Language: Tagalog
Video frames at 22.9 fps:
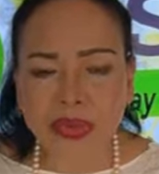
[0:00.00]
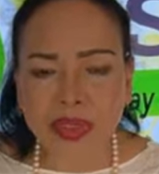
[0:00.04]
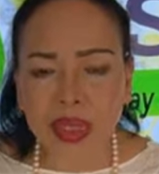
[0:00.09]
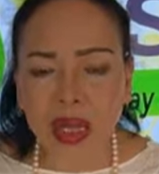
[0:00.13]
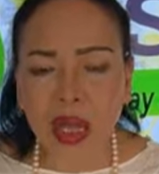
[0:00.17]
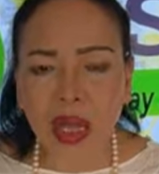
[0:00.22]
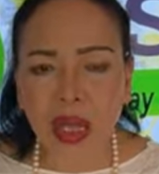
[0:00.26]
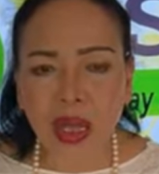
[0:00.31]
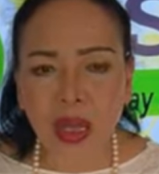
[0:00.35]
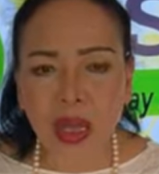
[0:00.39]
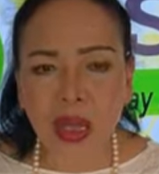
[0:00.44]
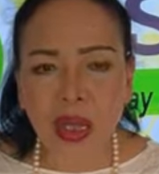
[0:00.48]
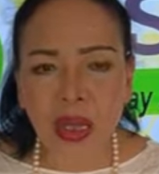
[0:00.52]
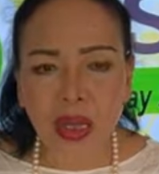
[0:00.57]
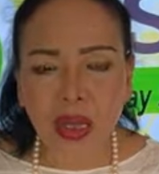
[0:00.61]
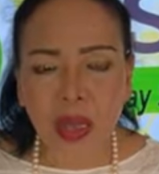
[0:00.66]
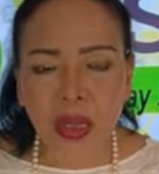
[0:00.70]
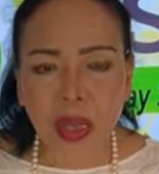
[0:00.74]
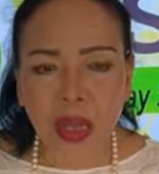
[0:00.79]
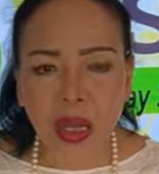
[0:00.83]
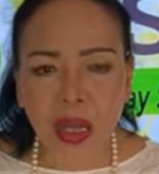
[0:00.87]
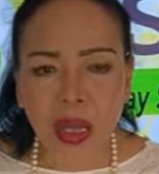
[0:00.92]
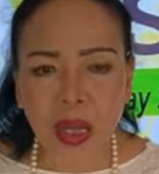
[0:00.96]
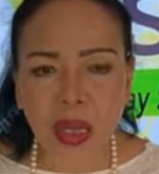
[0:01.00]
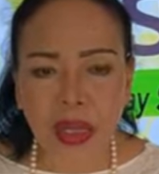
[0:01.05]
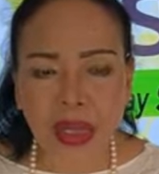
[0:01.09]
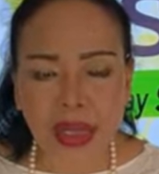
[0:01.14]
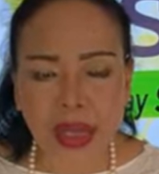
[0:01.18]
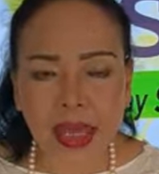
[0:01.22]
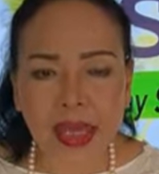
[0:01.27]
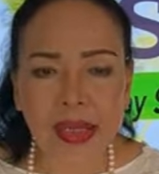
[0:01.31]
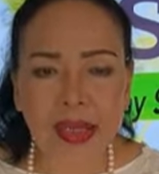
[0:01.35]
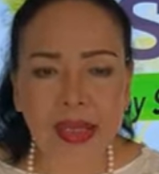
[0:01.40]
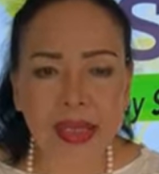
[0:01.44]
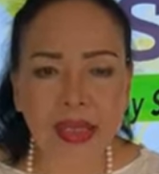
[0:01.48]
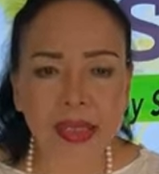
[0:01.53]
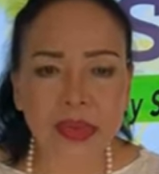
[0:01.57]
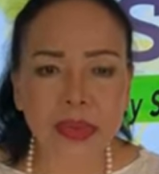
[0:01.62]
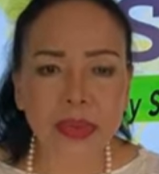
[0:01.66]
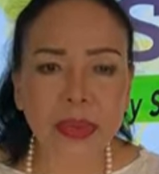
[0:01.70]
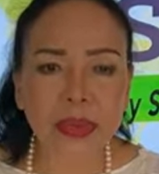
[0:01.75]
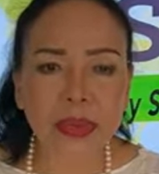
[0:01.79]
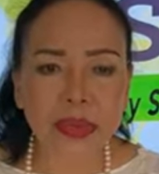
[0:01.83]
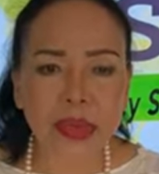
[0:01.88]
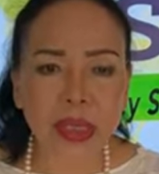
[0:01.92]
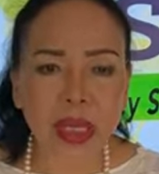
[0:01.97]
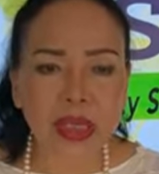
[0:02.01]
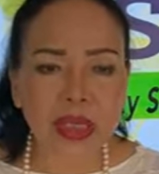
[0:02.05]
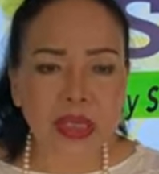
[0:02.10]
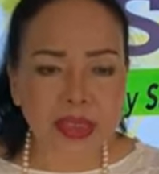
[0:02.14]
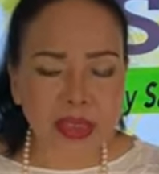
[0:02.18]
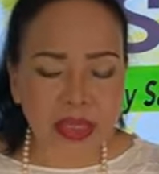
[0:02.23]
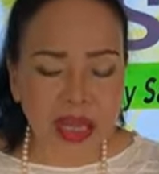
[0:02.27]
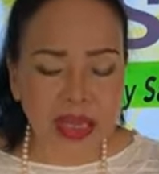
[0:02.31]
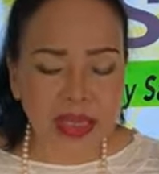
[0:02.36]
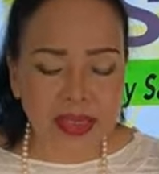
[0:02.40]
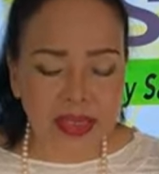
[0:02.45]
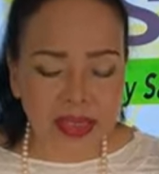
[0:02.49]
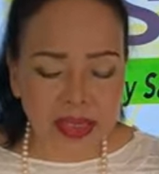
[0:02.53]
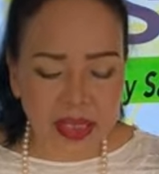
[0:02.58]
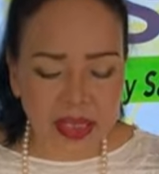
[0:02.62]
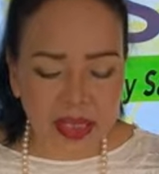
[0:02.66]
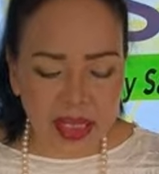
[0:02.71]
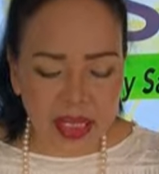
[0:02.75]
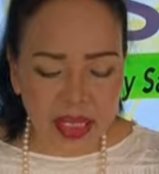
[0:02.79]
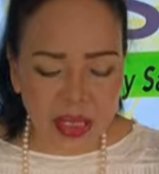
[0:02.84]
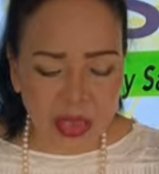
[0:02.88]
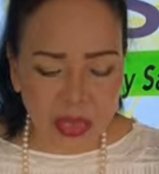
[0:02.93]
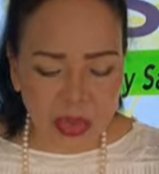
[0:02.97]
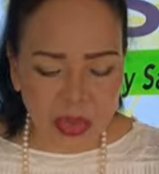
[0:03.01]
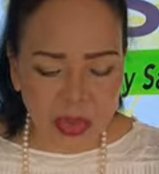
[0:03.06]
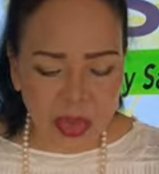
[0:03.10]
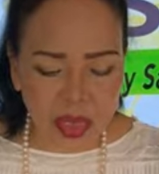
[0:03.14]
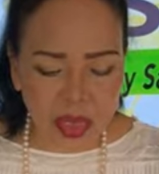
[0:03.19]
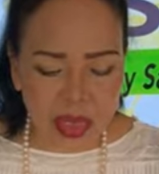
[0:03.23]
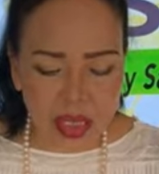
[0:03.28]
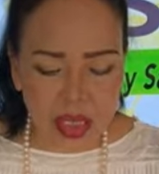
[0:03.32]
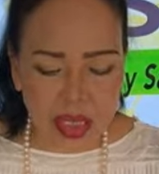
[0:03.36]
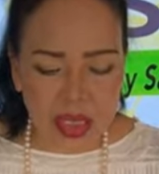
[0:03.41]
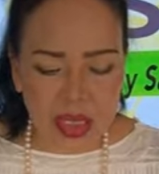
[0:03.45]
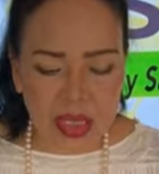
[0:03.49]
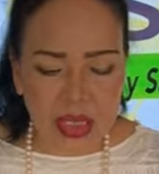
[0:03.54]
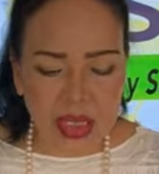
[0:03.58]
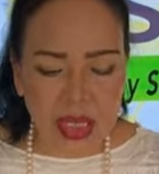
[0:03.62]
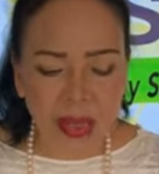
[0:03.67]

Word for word: sa uh, area doon sa site ng injury.